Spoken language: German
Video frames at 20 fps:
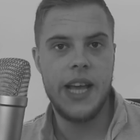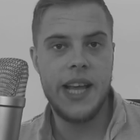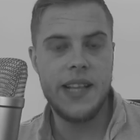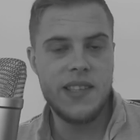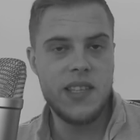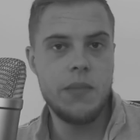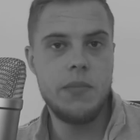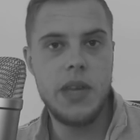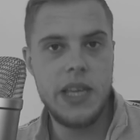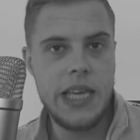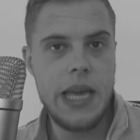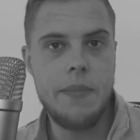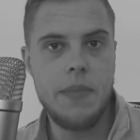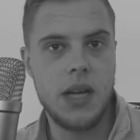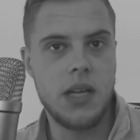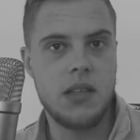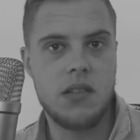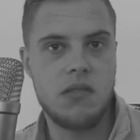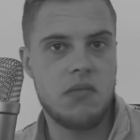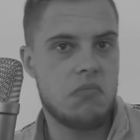Hätte mir
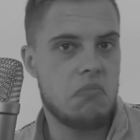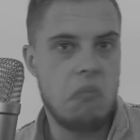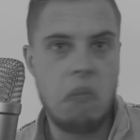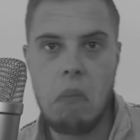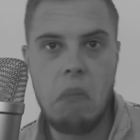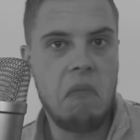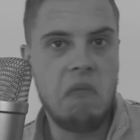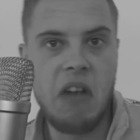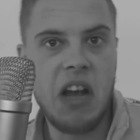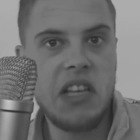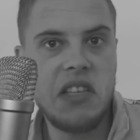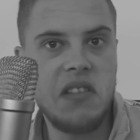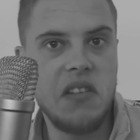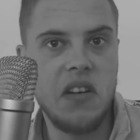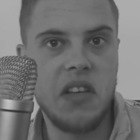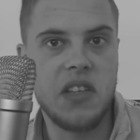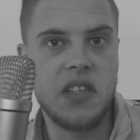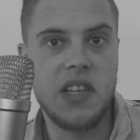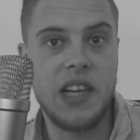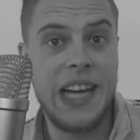jemand, weiß ich
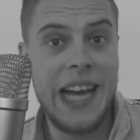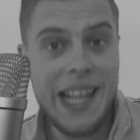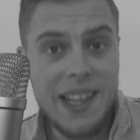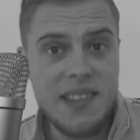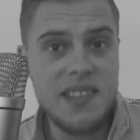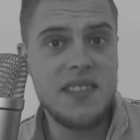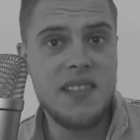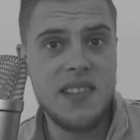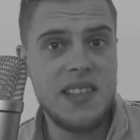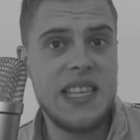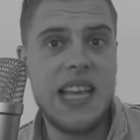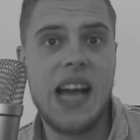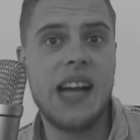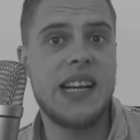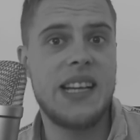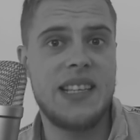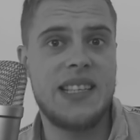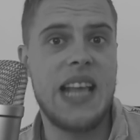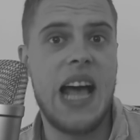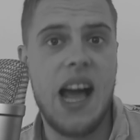nicht, letztes Jahr
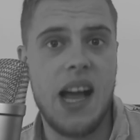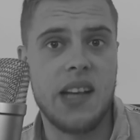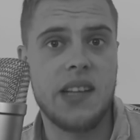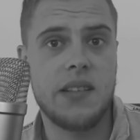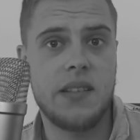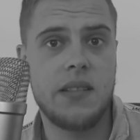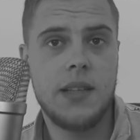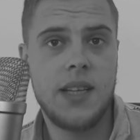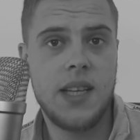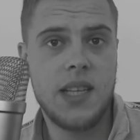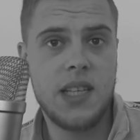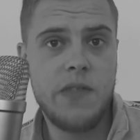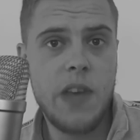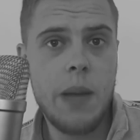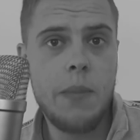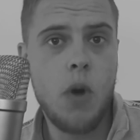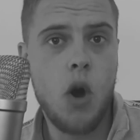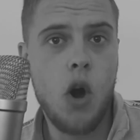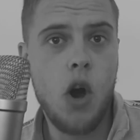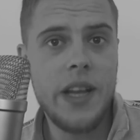gesagt, dass
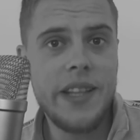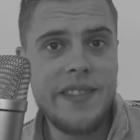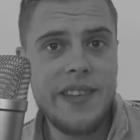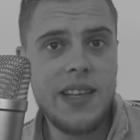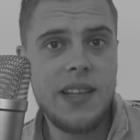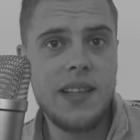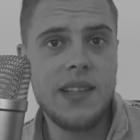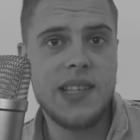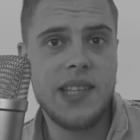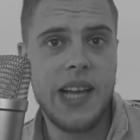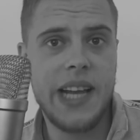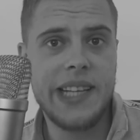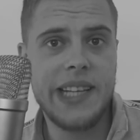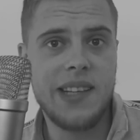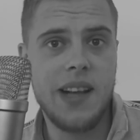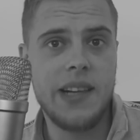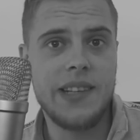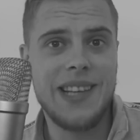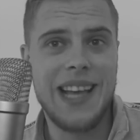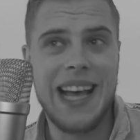wir im heutigen
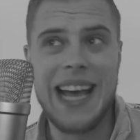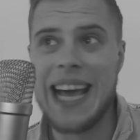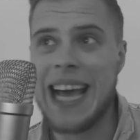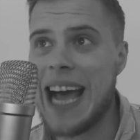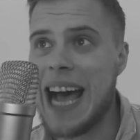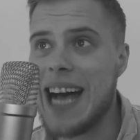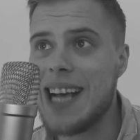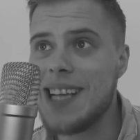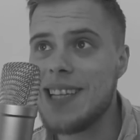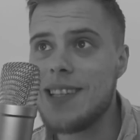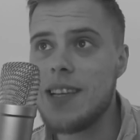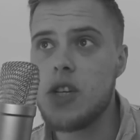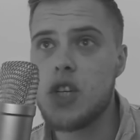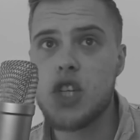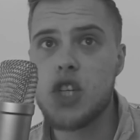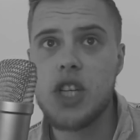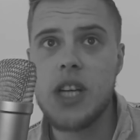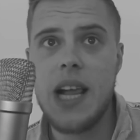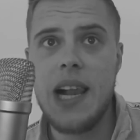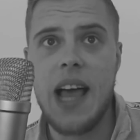Zeitalter rasend
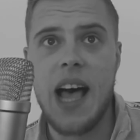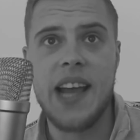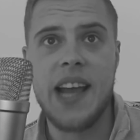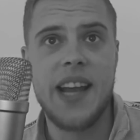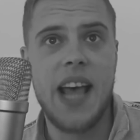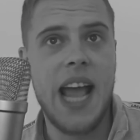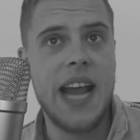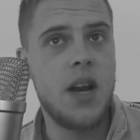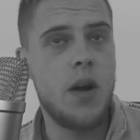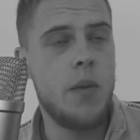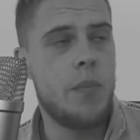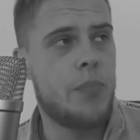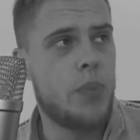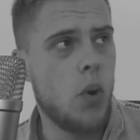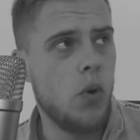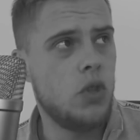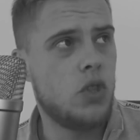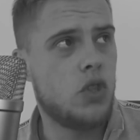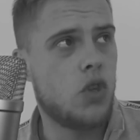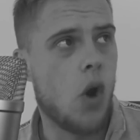schnell an einen
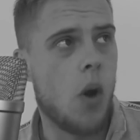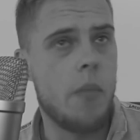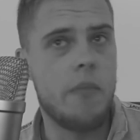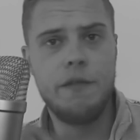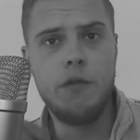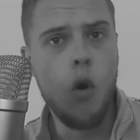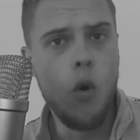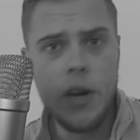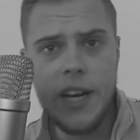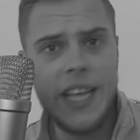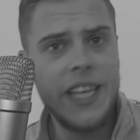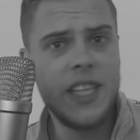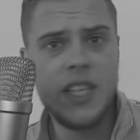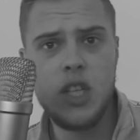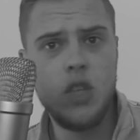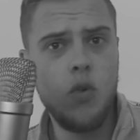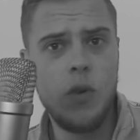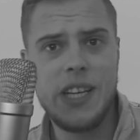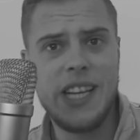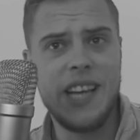Punkt kommen, wo
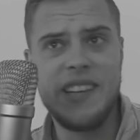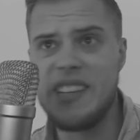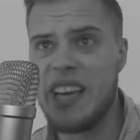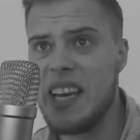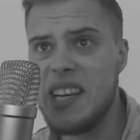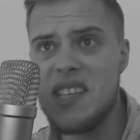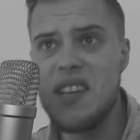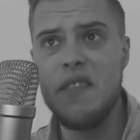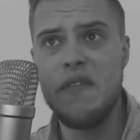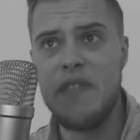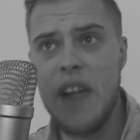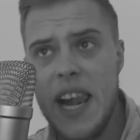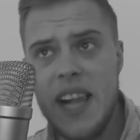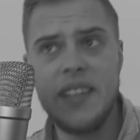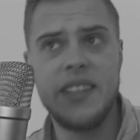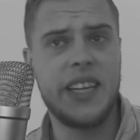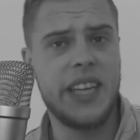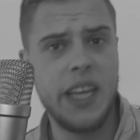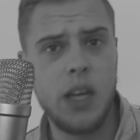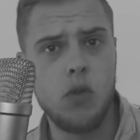nicht nur der dritte
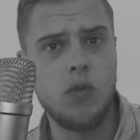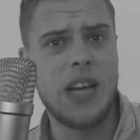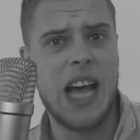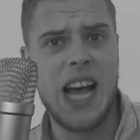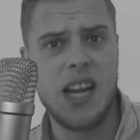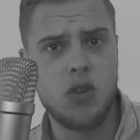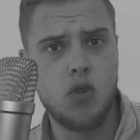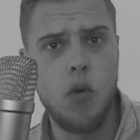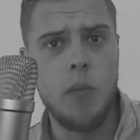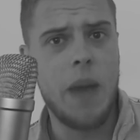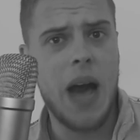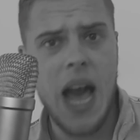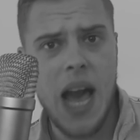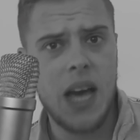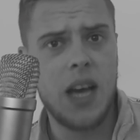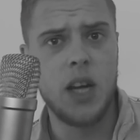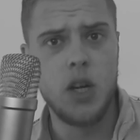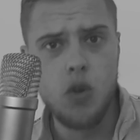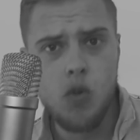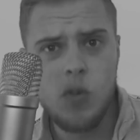Weltkrieg und
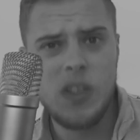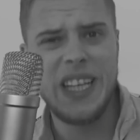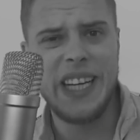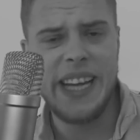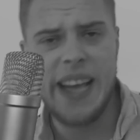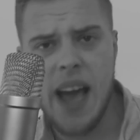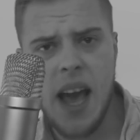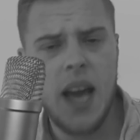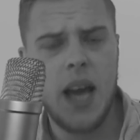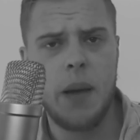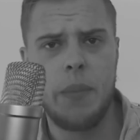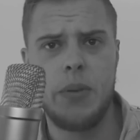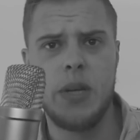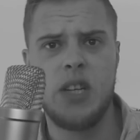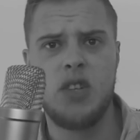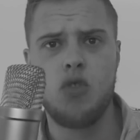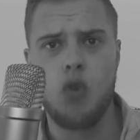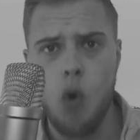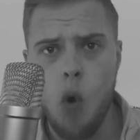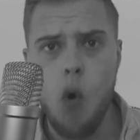atomare nukleare
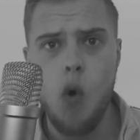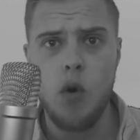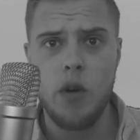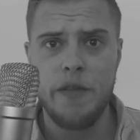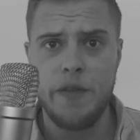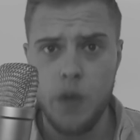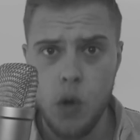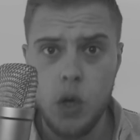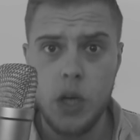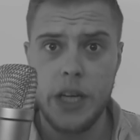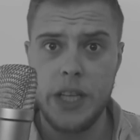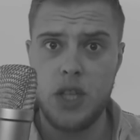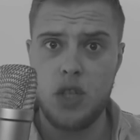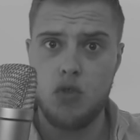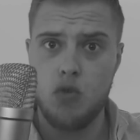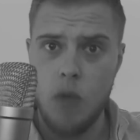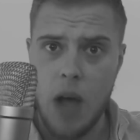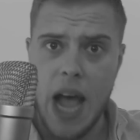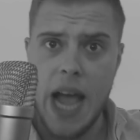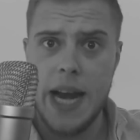Bedrohung wirklich
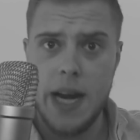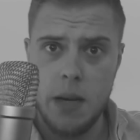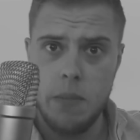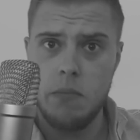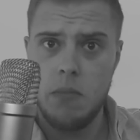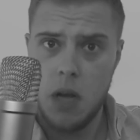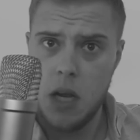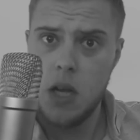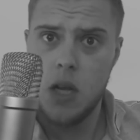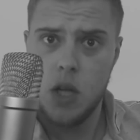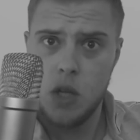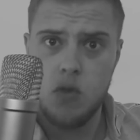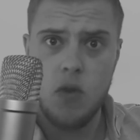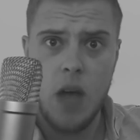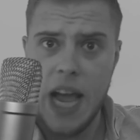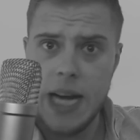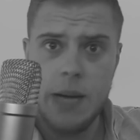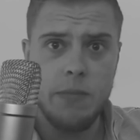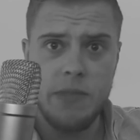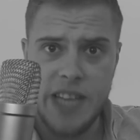zu einem zu
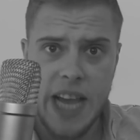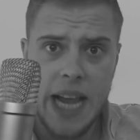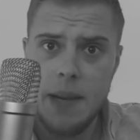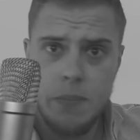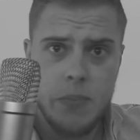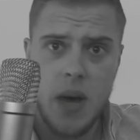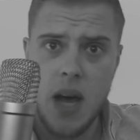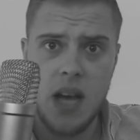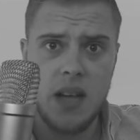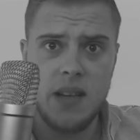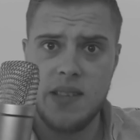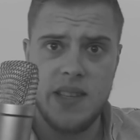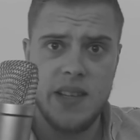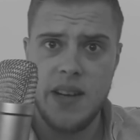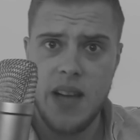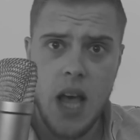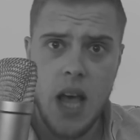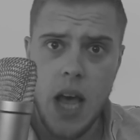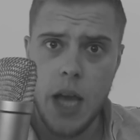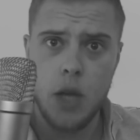einem denkbaren
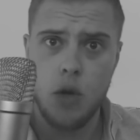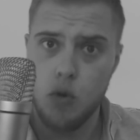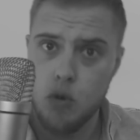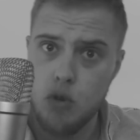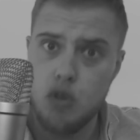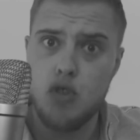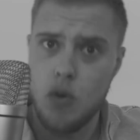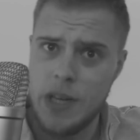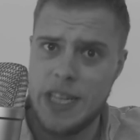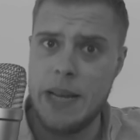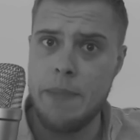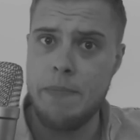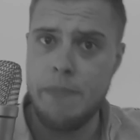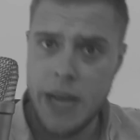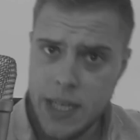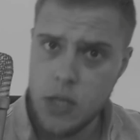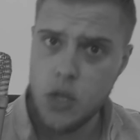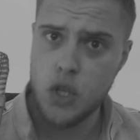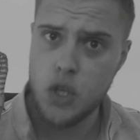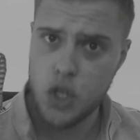Szenario und zur
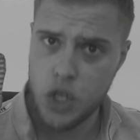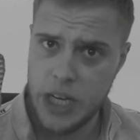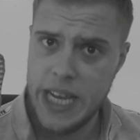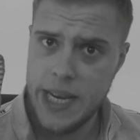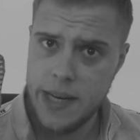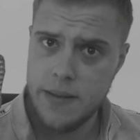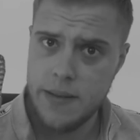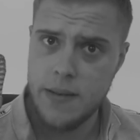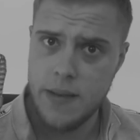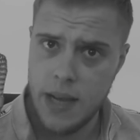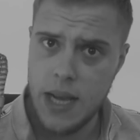Debatte steht,